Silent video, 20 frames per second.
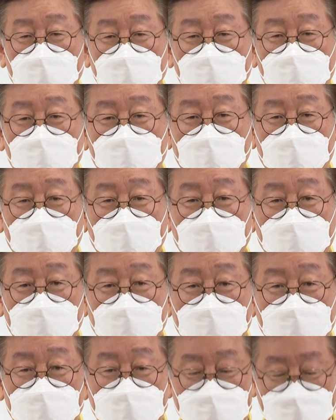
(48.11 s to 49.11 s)
일구에
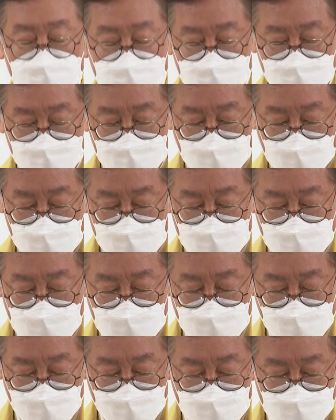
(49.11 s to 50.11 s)
긴급
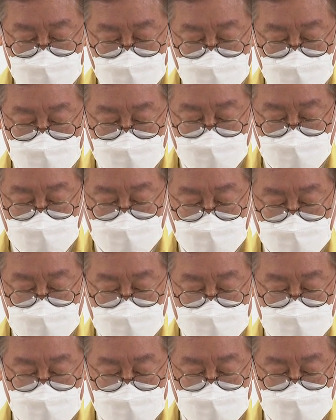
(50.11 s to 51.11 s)
대응하기 위해서
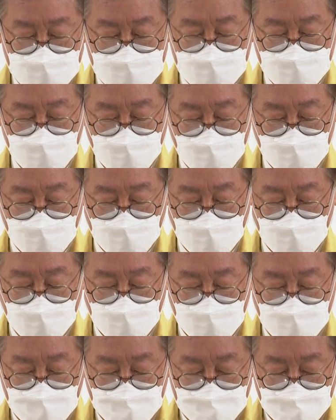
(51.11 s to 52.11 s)
이천이십 년도
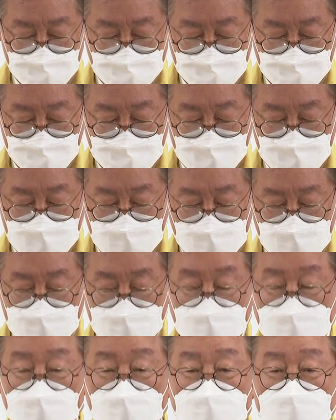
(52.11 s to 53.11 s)

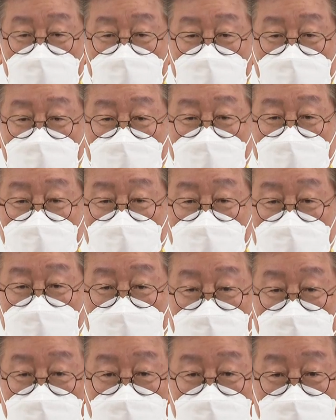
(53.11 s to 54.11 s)
제일 회 추경
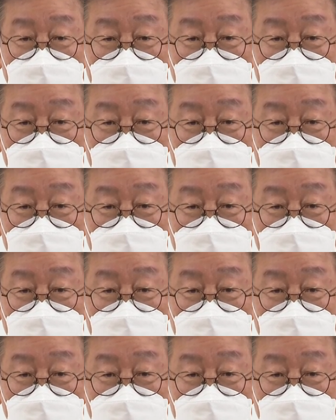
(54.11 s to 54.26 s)
예산을